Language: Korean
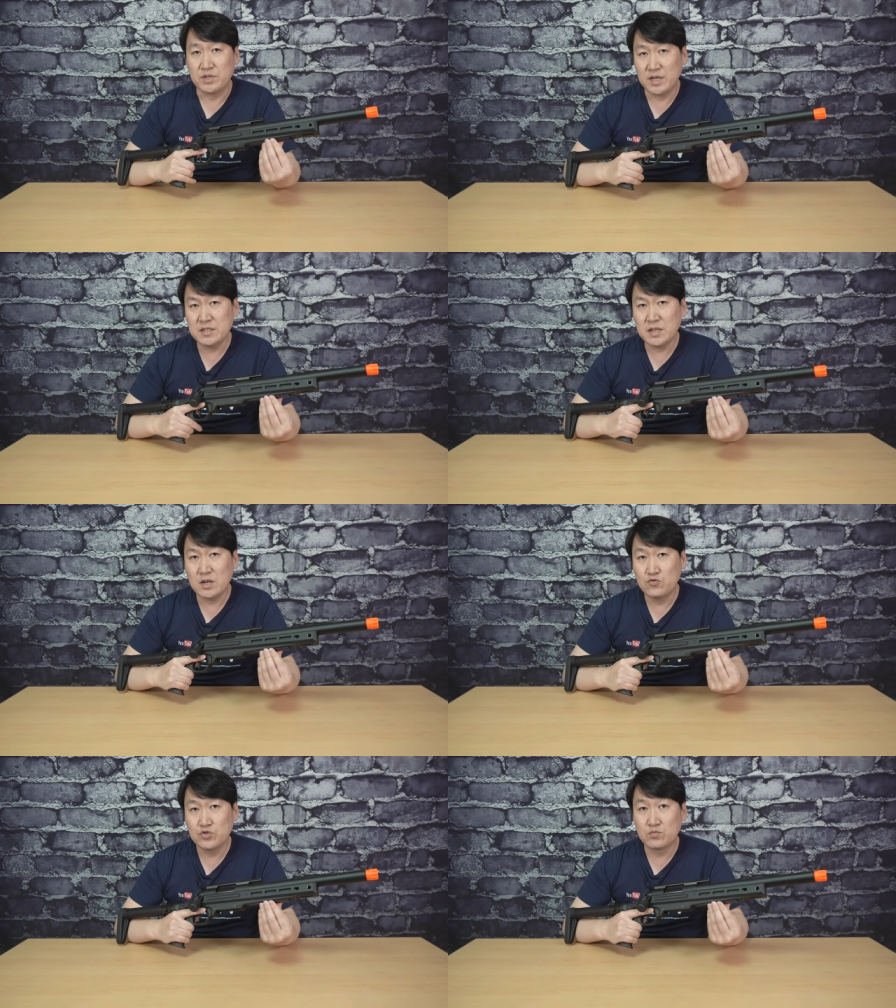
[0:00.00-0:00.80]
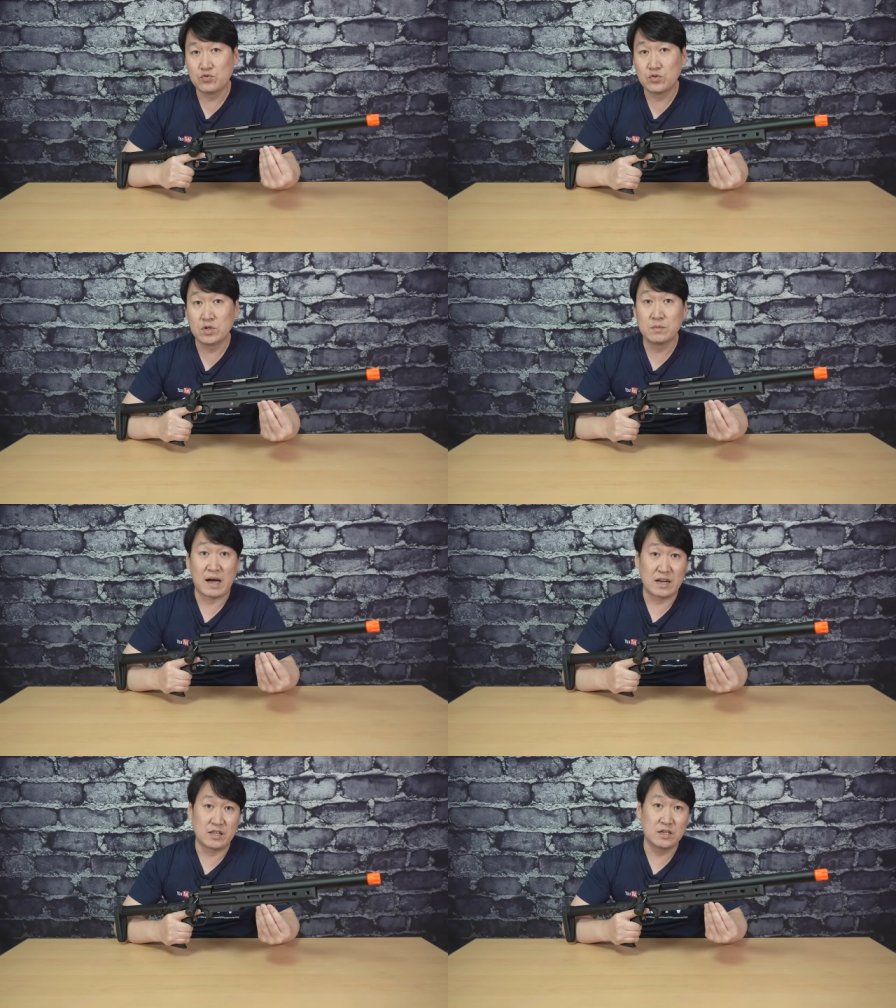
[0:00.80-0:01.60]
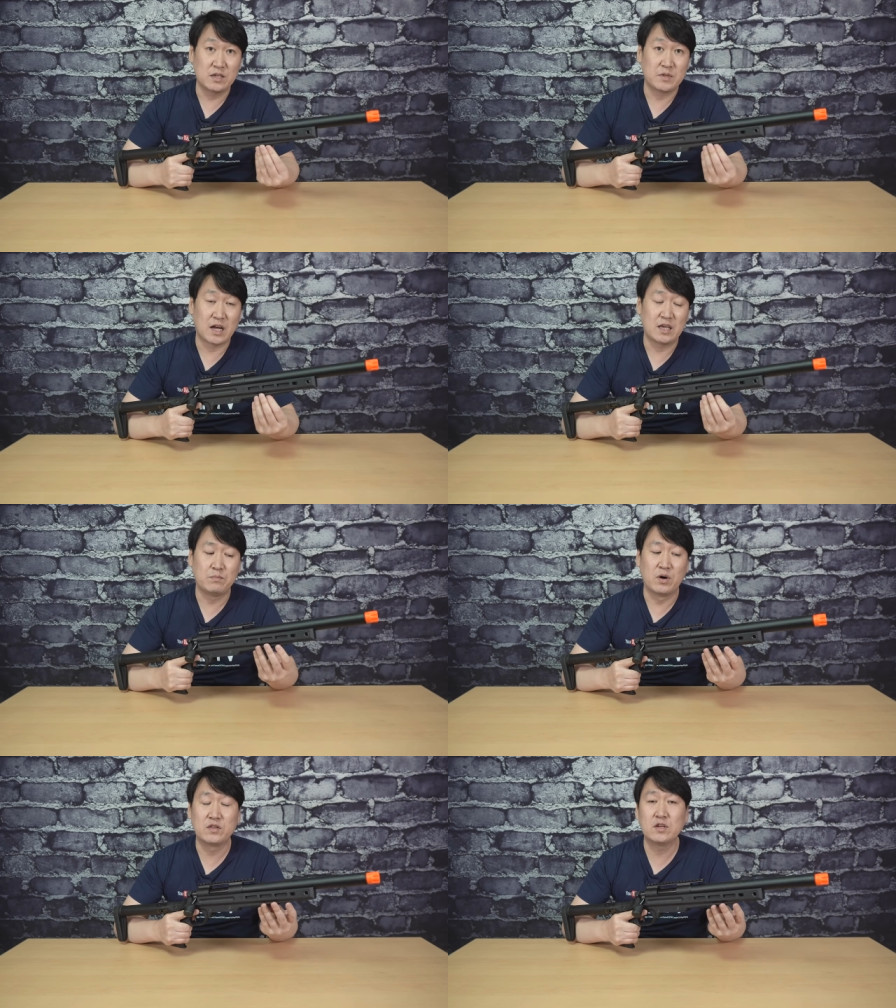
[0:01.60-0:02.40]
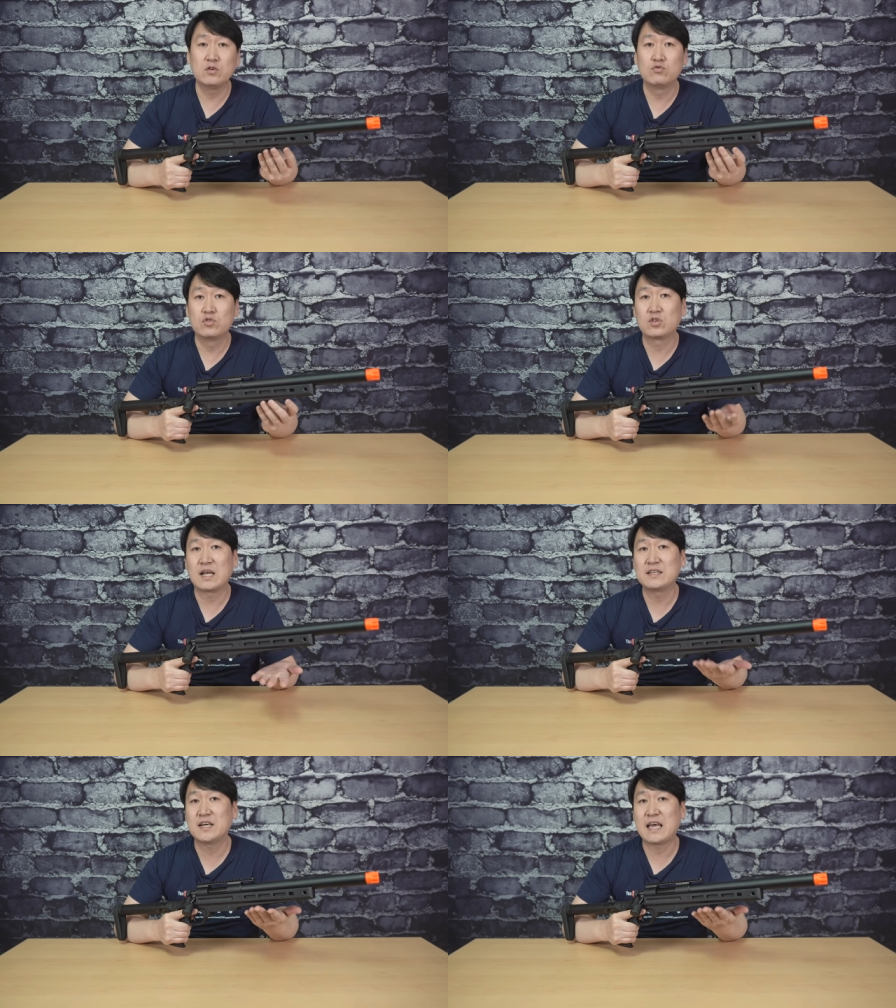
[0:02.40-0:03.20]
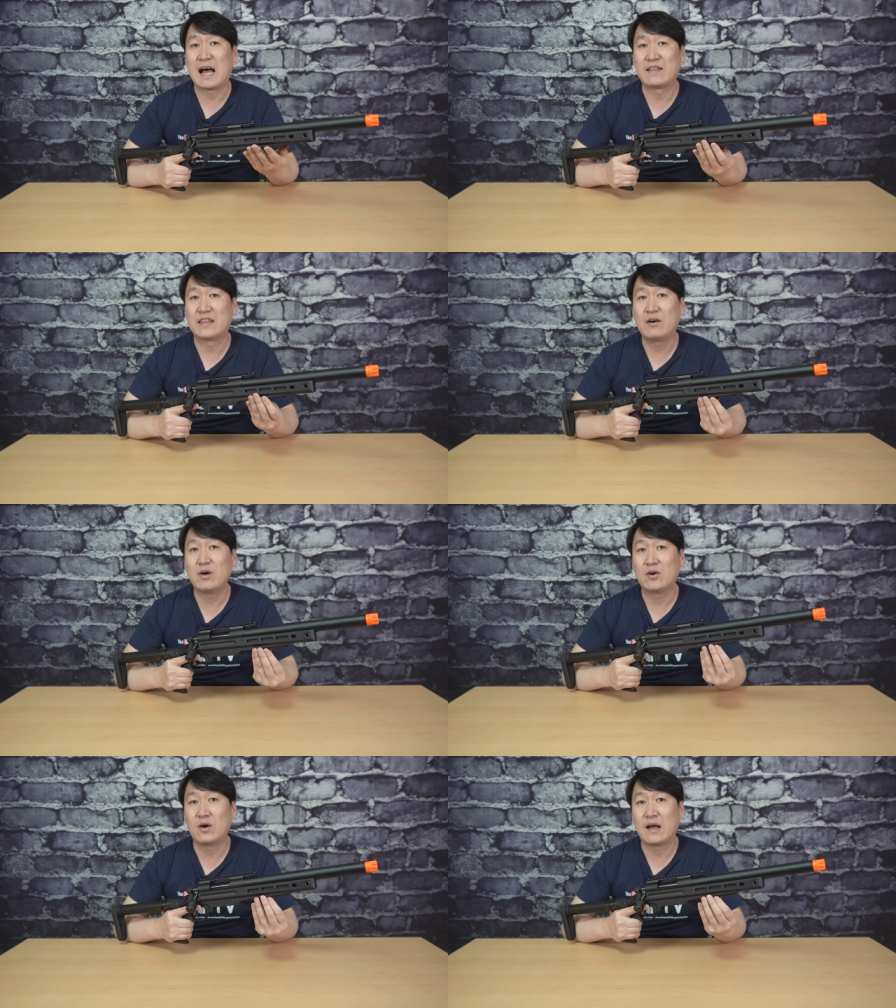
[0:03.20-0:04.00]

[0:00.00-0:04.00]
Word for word: VSR 유저분들은 많이 느낍니다. 이 버튼을 눌러도 탄창이 안 나와요.